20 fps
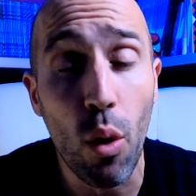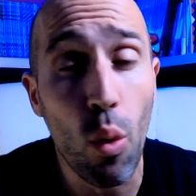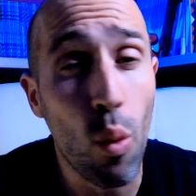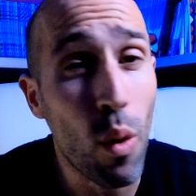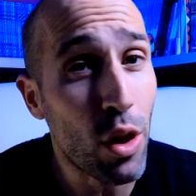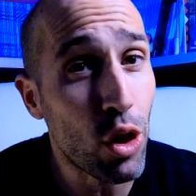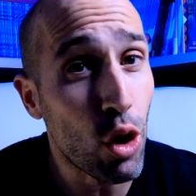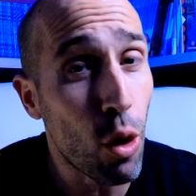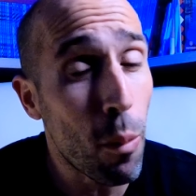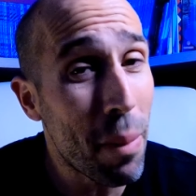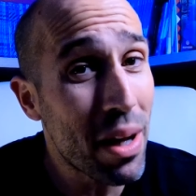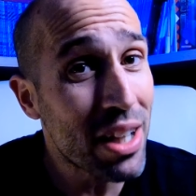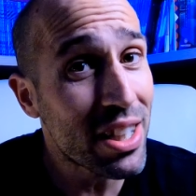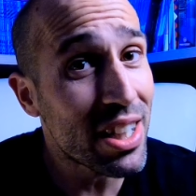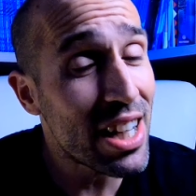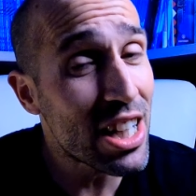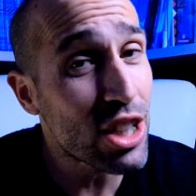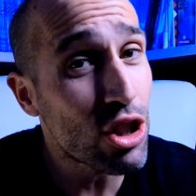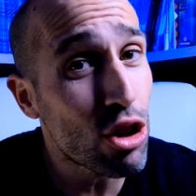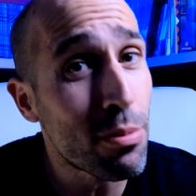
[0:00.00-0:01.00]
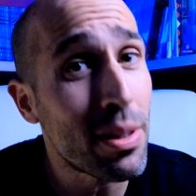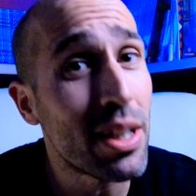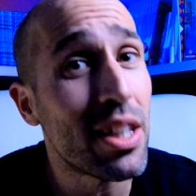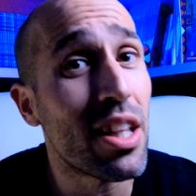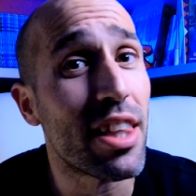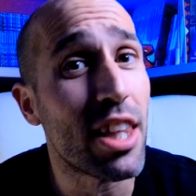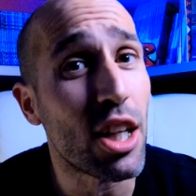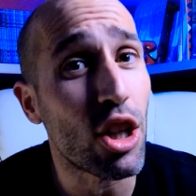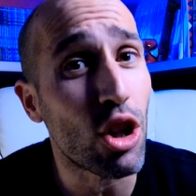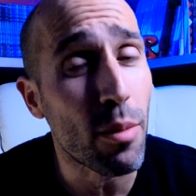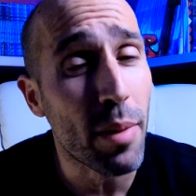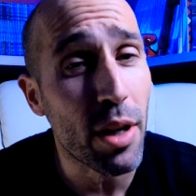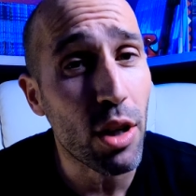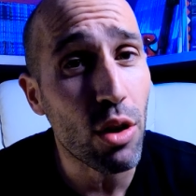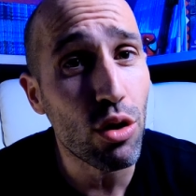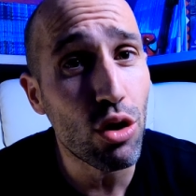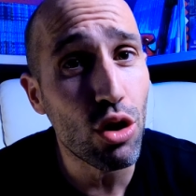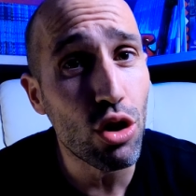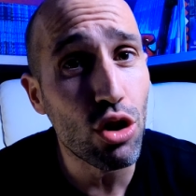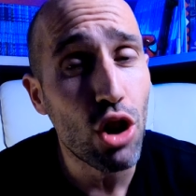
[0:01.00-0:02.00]
Cuando pasen esos 25
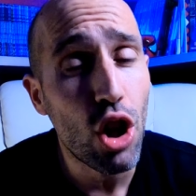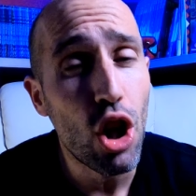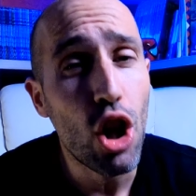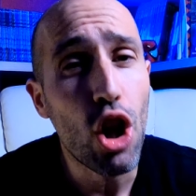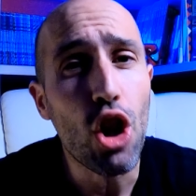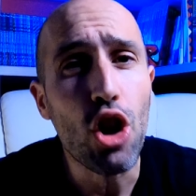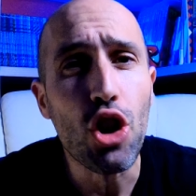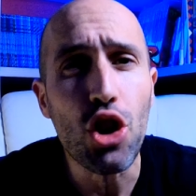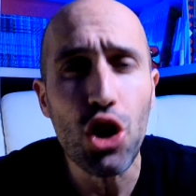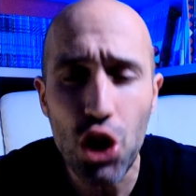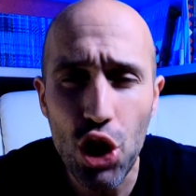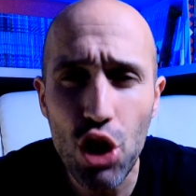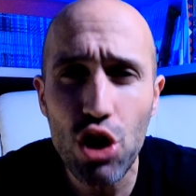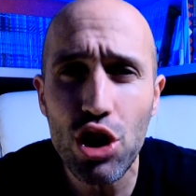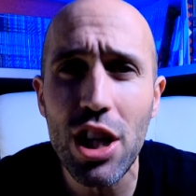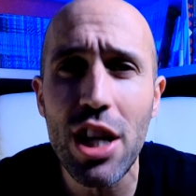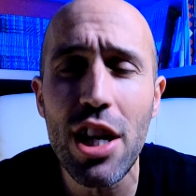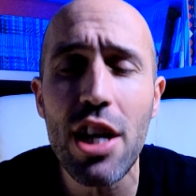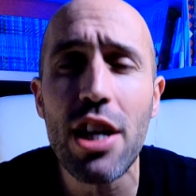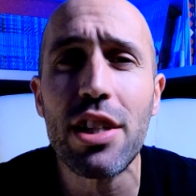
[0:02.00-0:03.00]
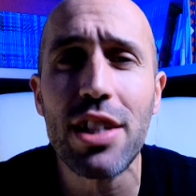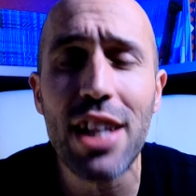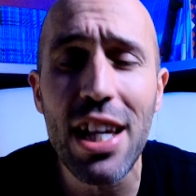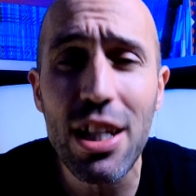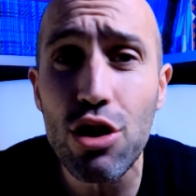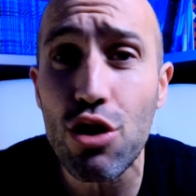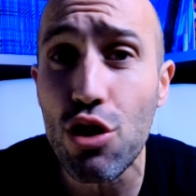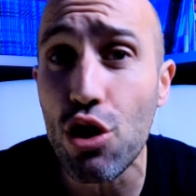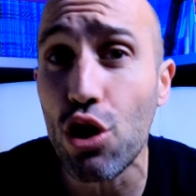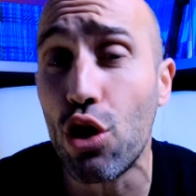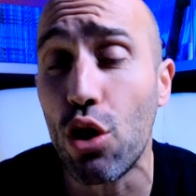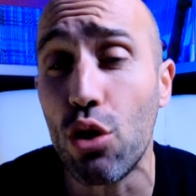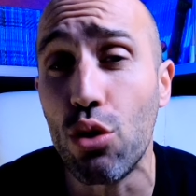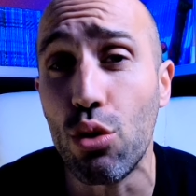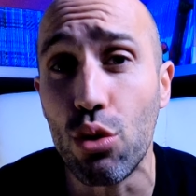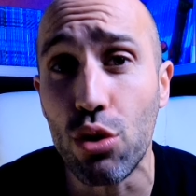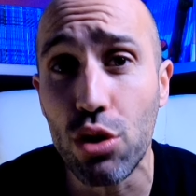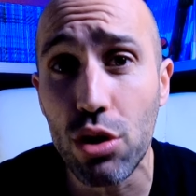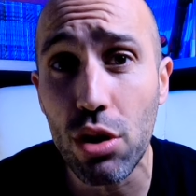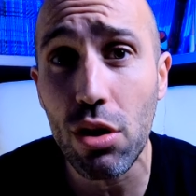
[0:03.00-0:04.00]
minutos, yo ya soy un
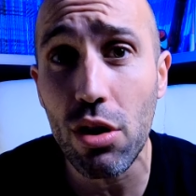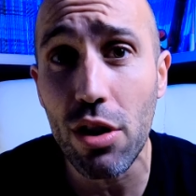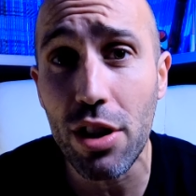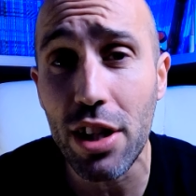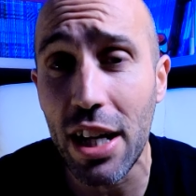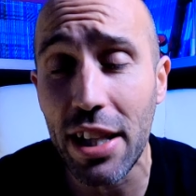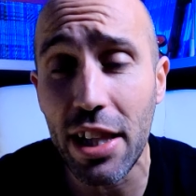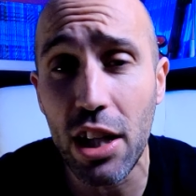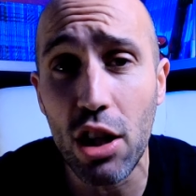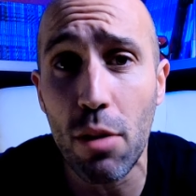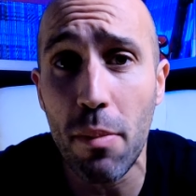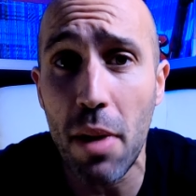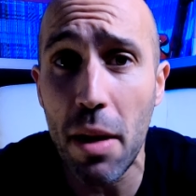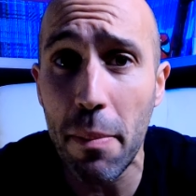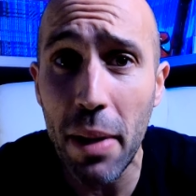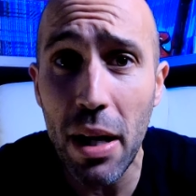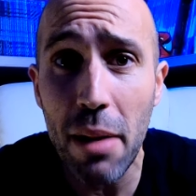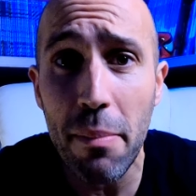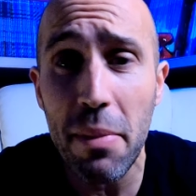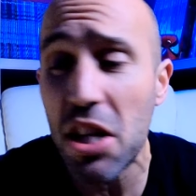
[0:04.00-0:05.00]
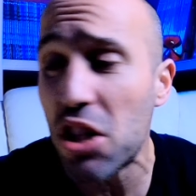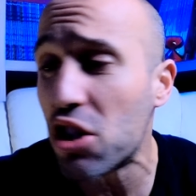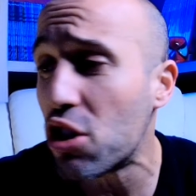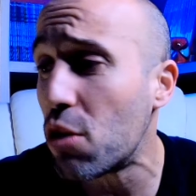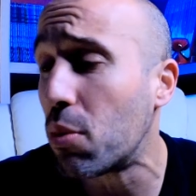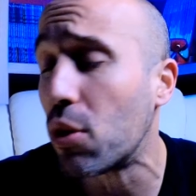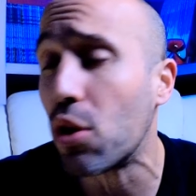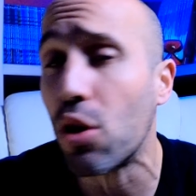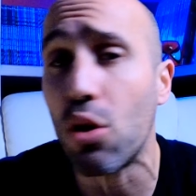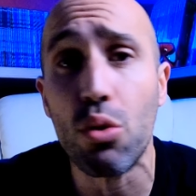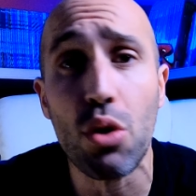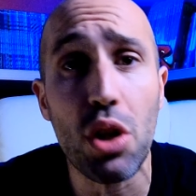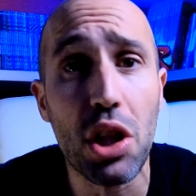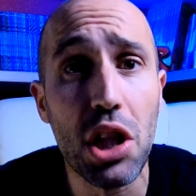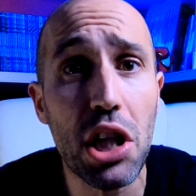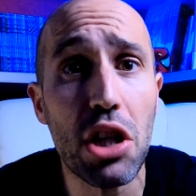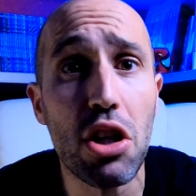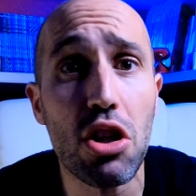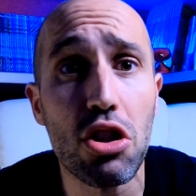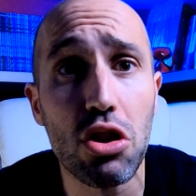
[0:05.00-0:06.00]
conductor, ya tengo mi permiso, puedo
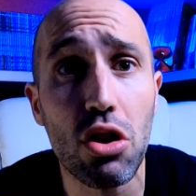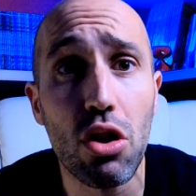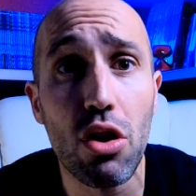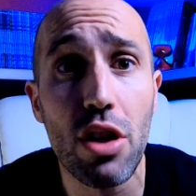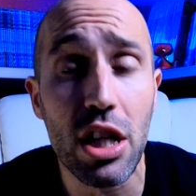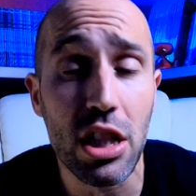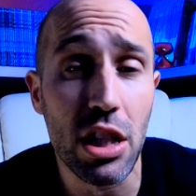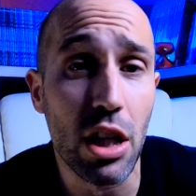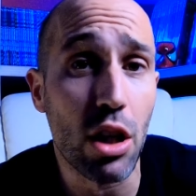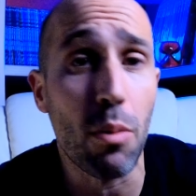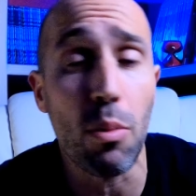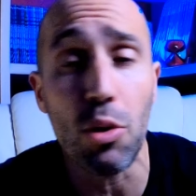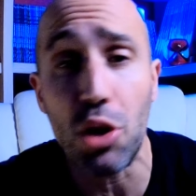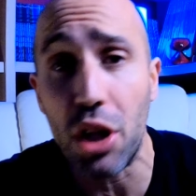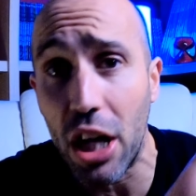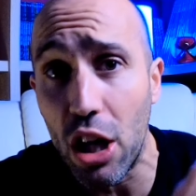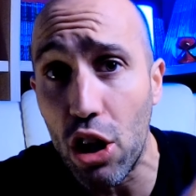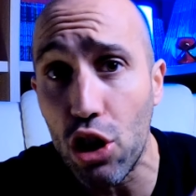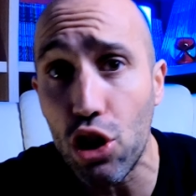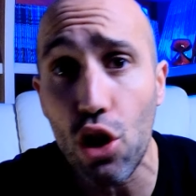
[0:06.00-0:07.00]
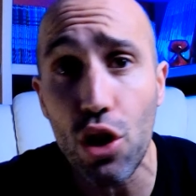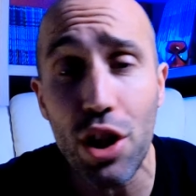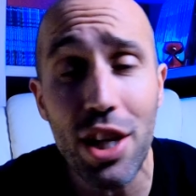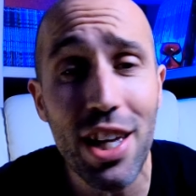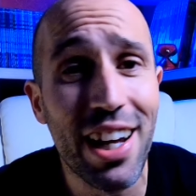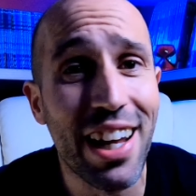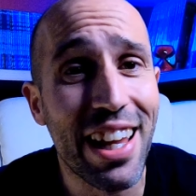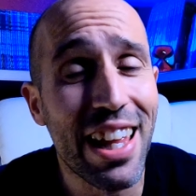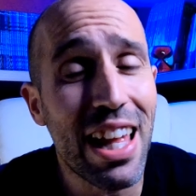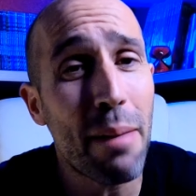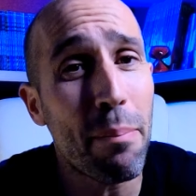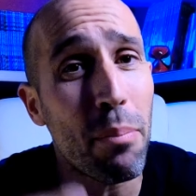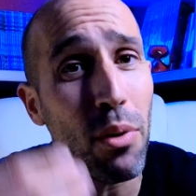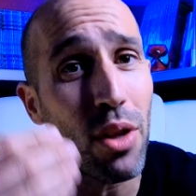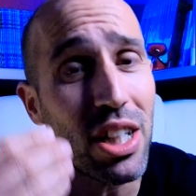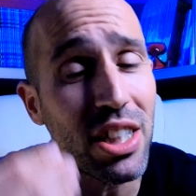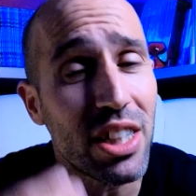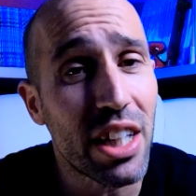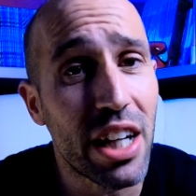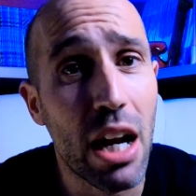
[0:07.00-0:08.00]
conducir yo solo, ya sé, como dije el otro día, que ya
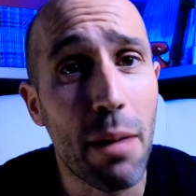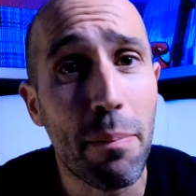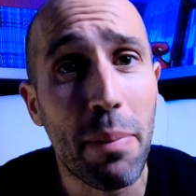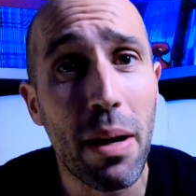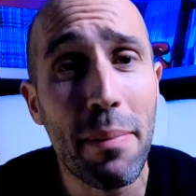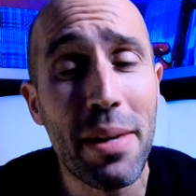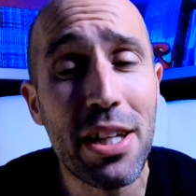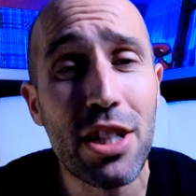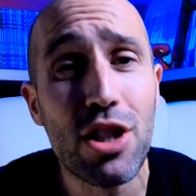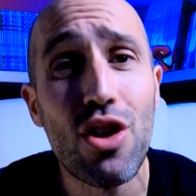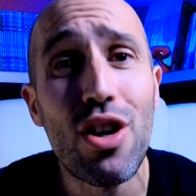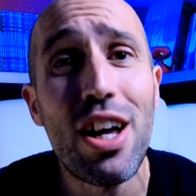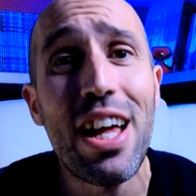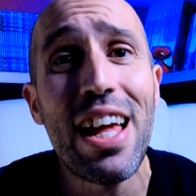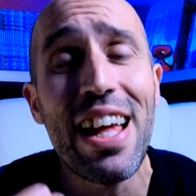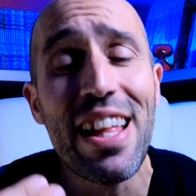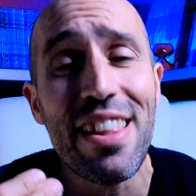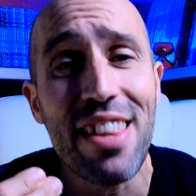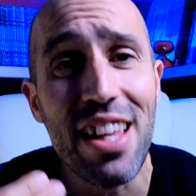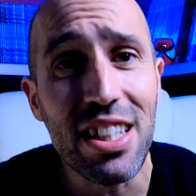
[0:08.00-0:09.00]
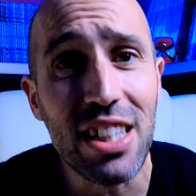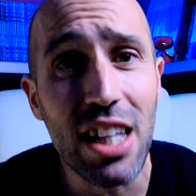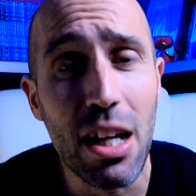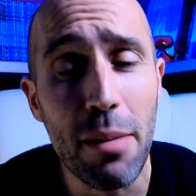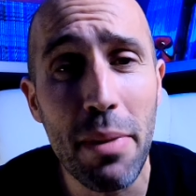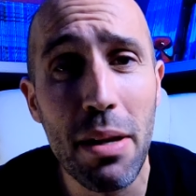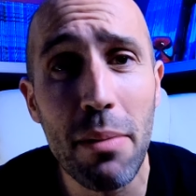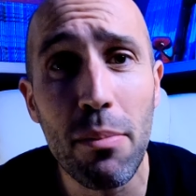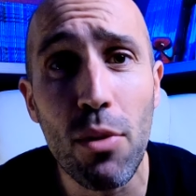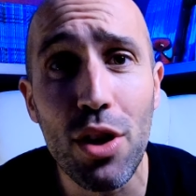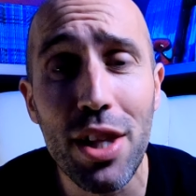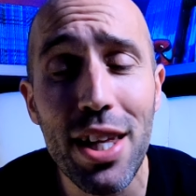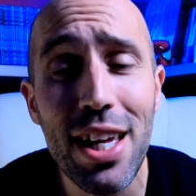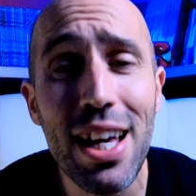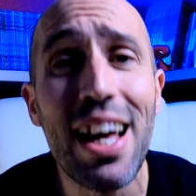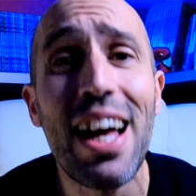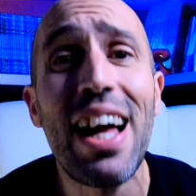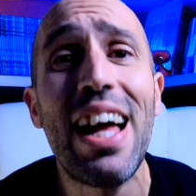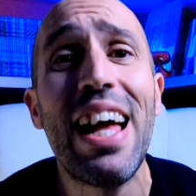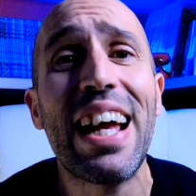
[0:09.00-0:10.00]
podéis tener permiso desde el mismo
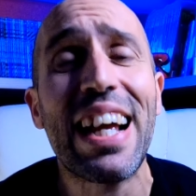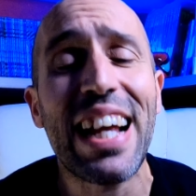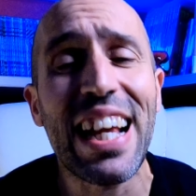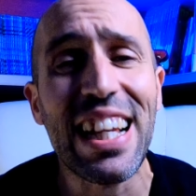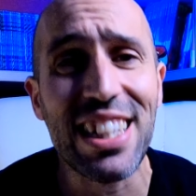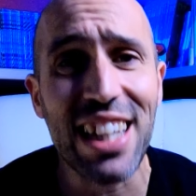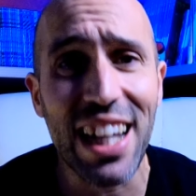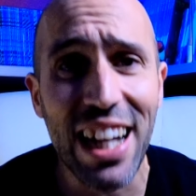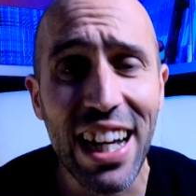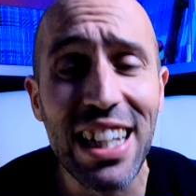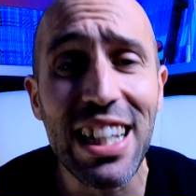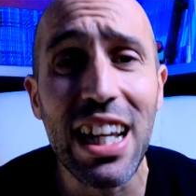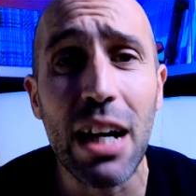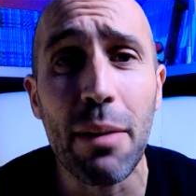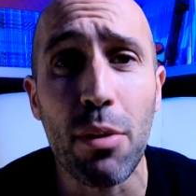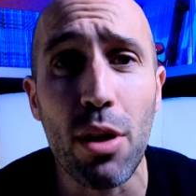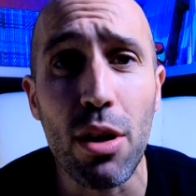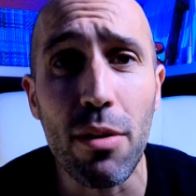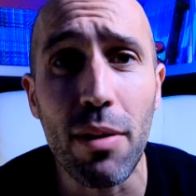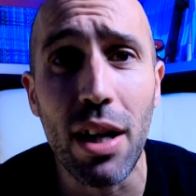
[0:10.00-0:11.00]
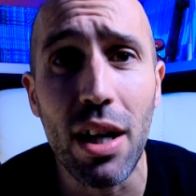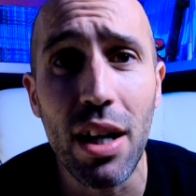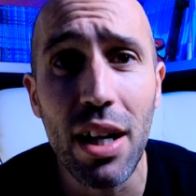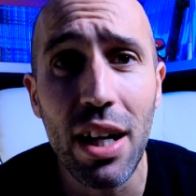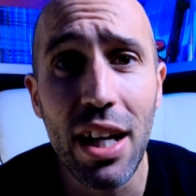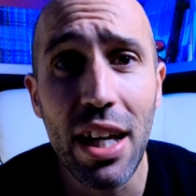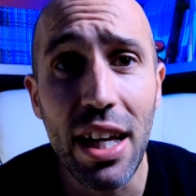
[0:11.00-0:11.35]
día que sacáis la prueba.